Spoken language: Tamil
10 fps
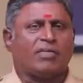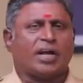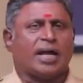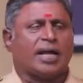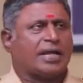
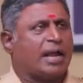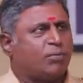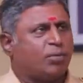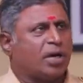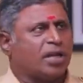அவங்க
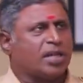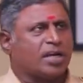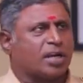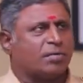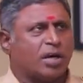என்
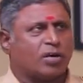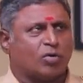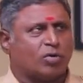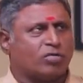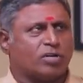பிள்ளைய தான்
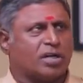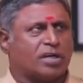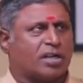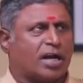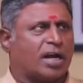கிரிமினல்னு
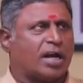கொண்டு வந்து